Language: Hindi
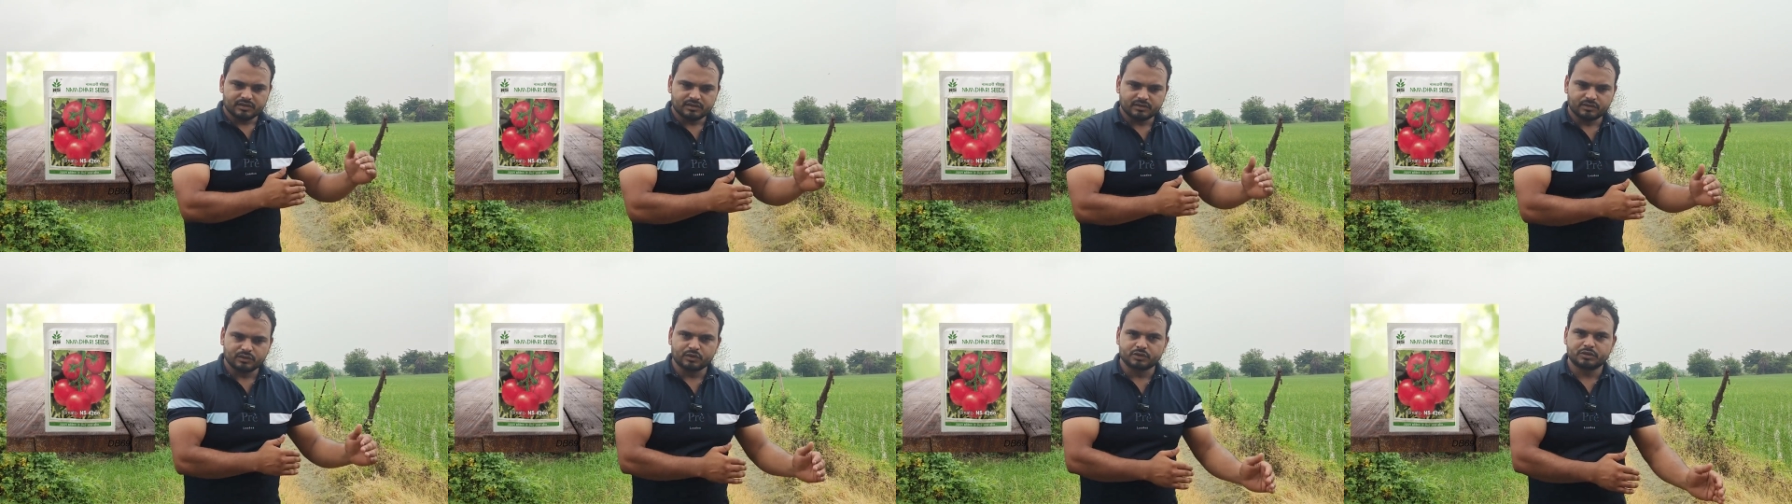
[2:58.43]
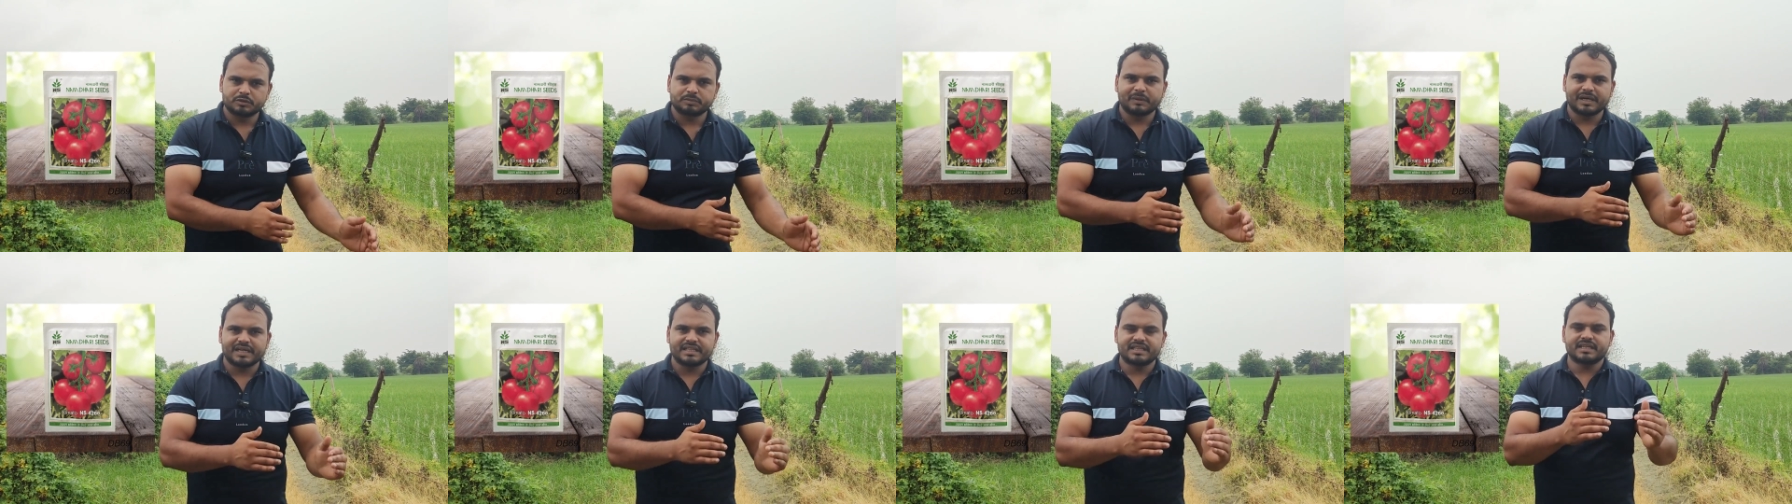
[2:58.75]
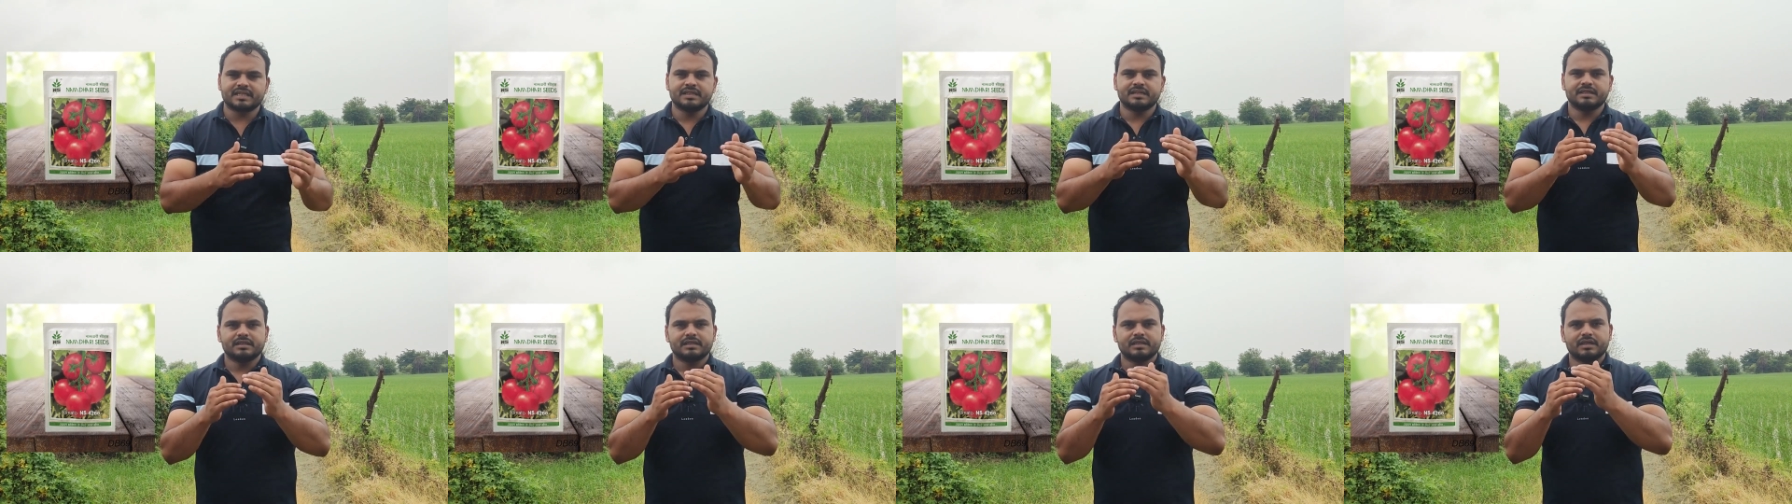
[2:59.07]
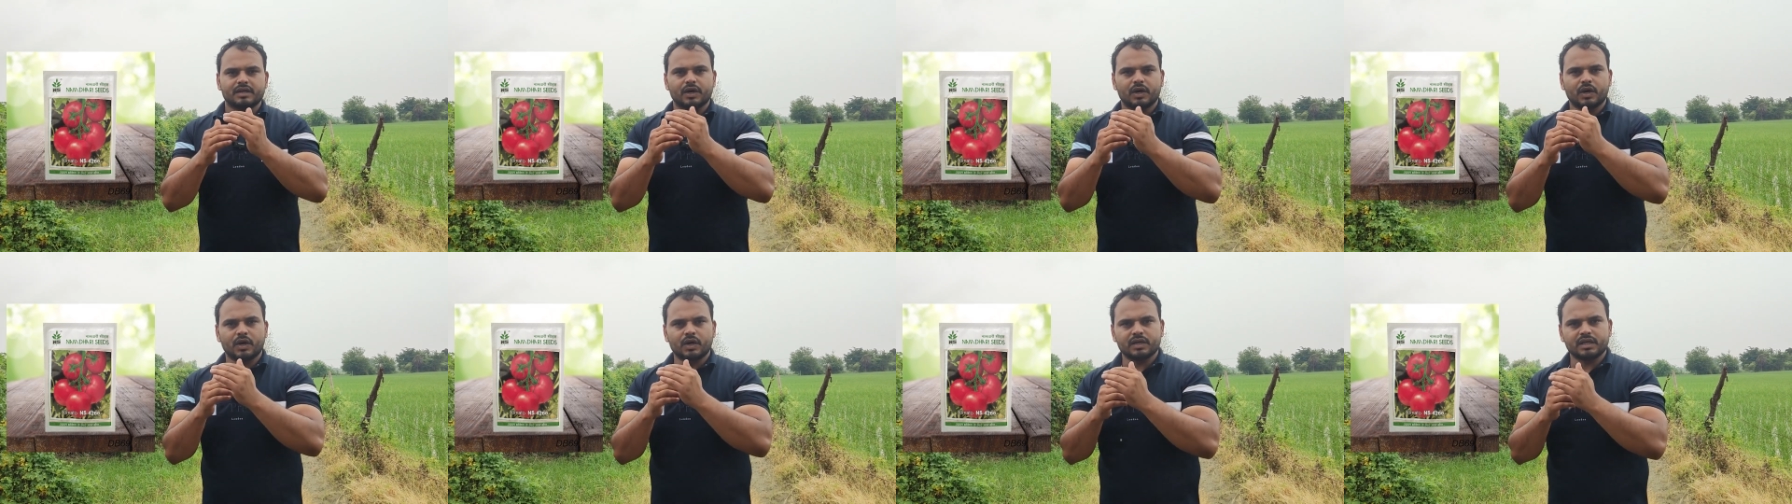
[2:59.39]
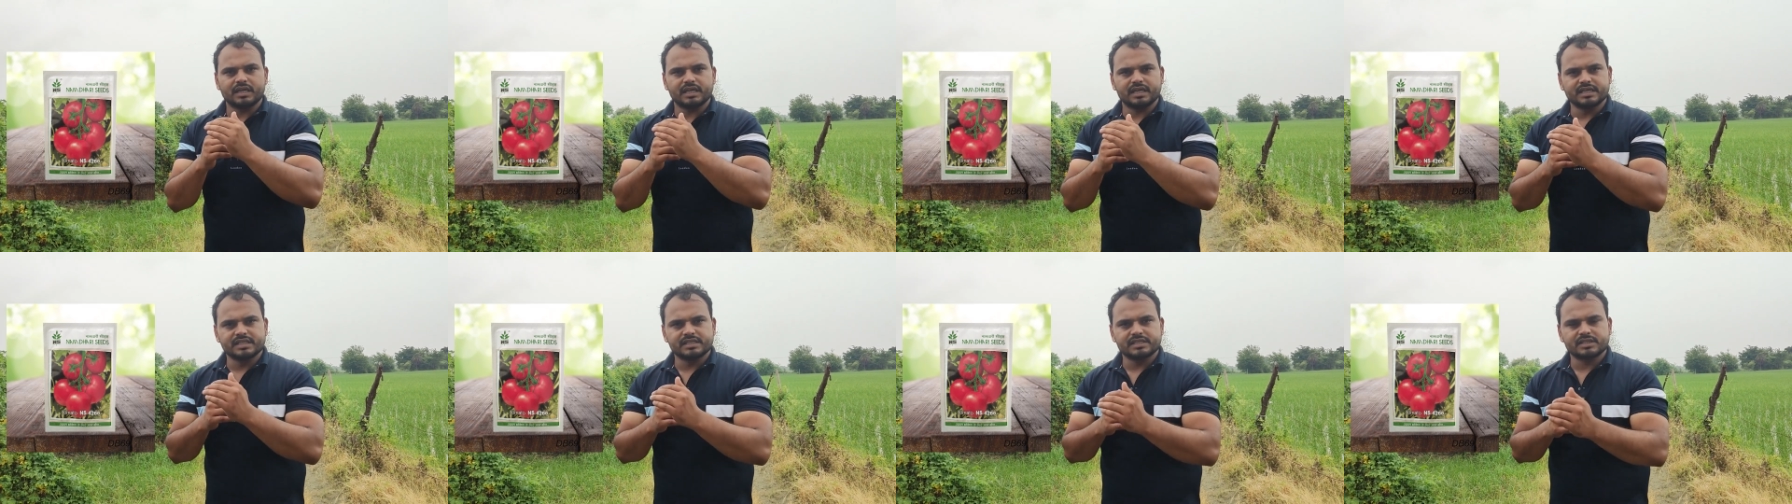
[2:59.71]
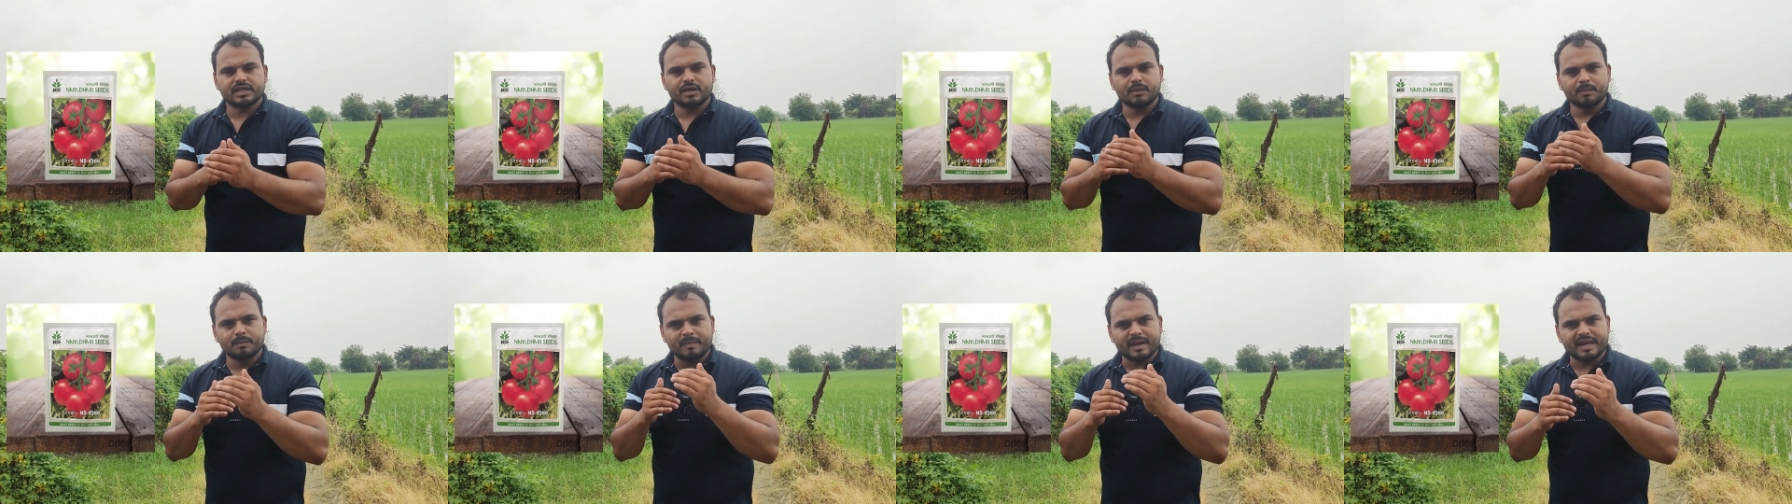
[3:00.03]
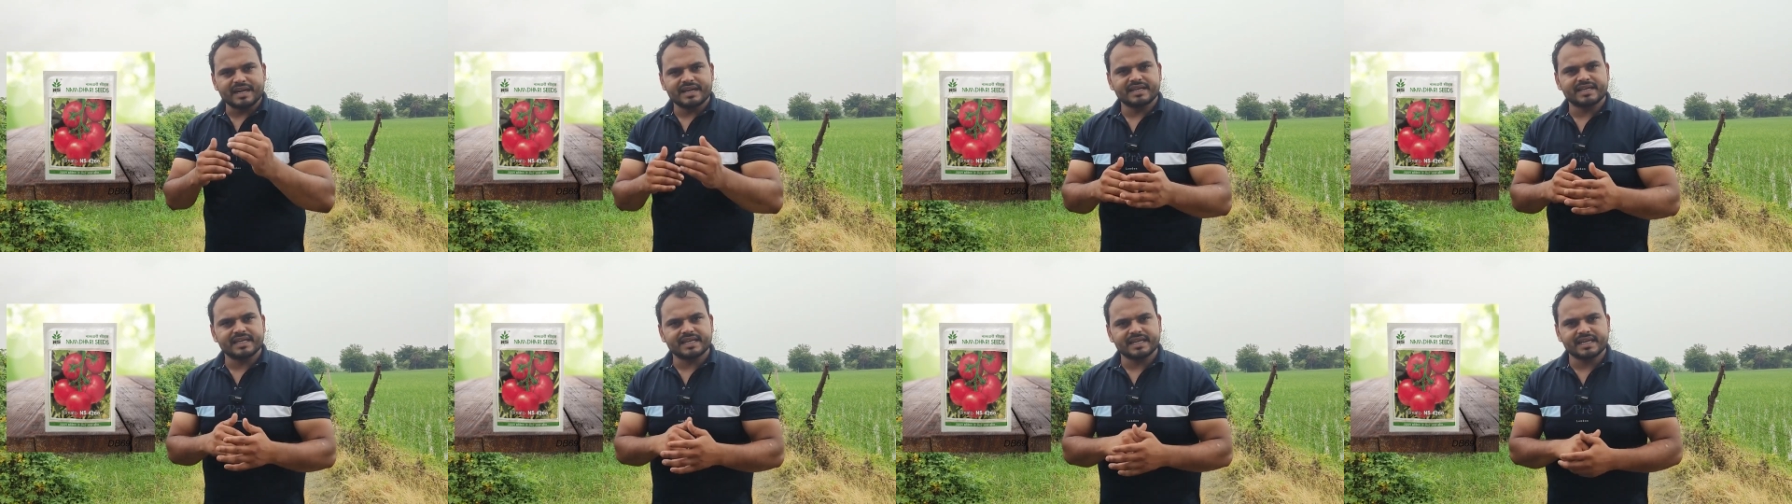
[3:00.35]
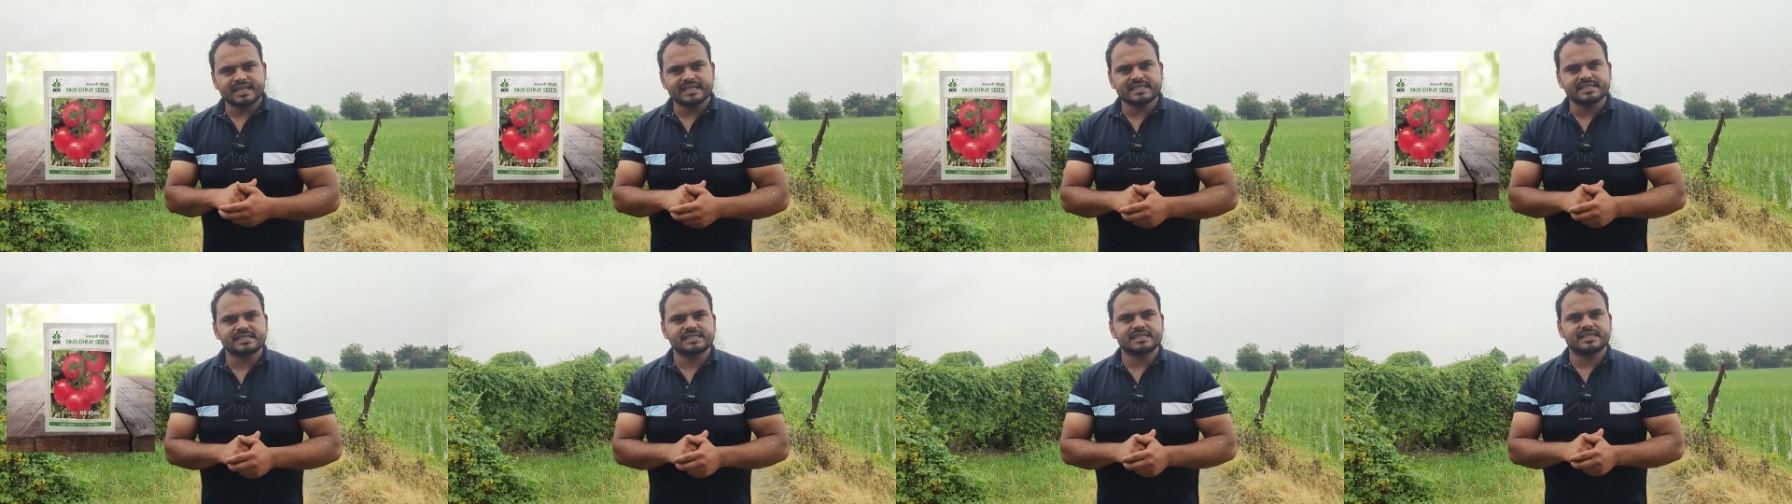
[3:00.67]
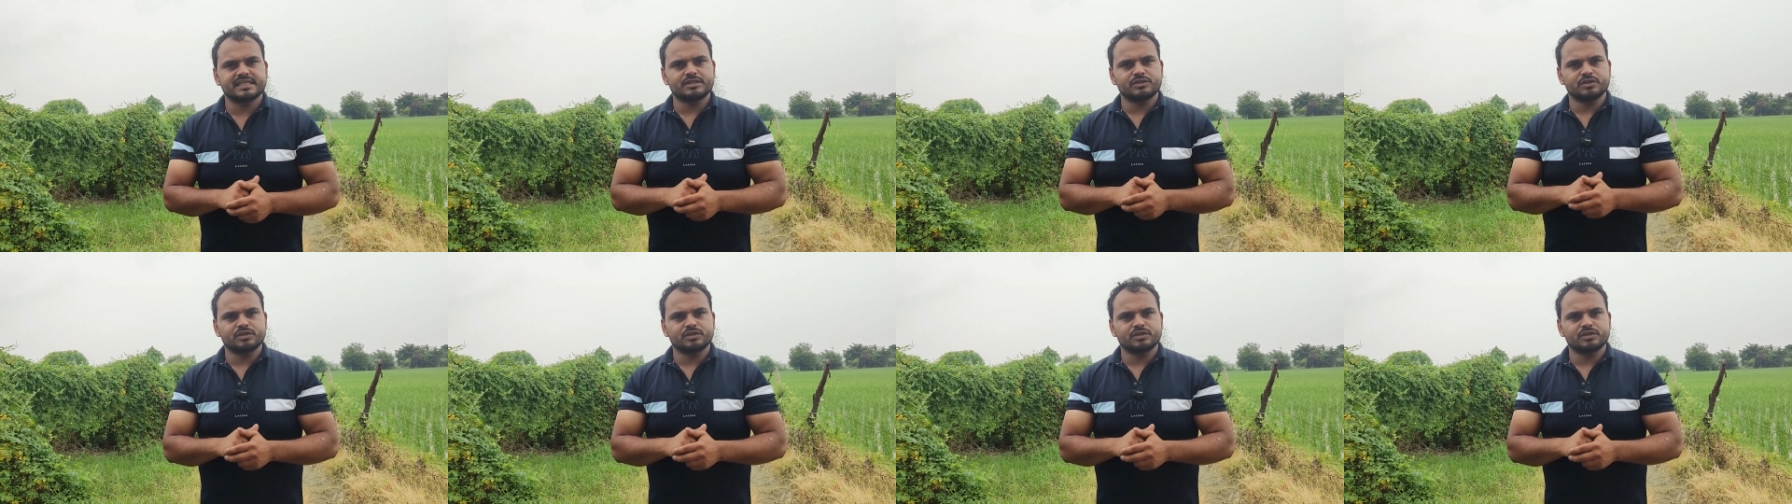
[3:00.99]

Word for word: उत्पादन और इसको मेंटेनेंस की जो